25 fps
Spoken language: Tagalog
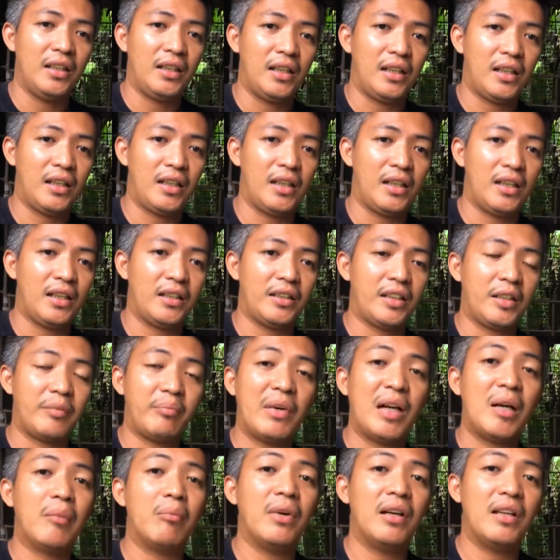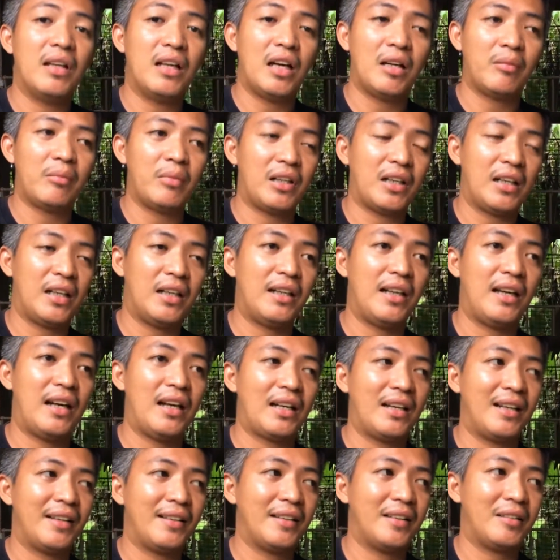uh, nagbabalak
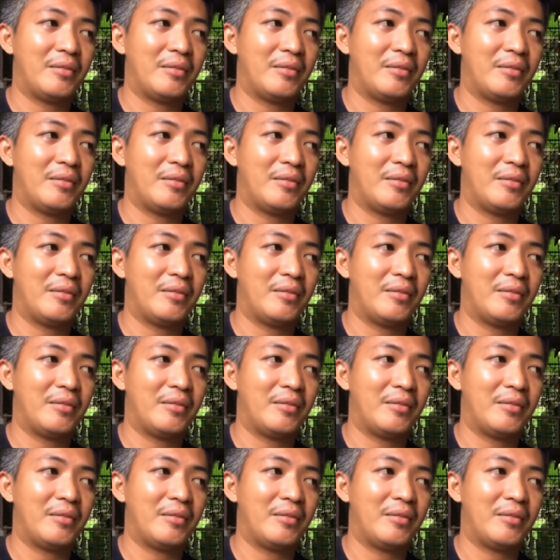mag-alaga ng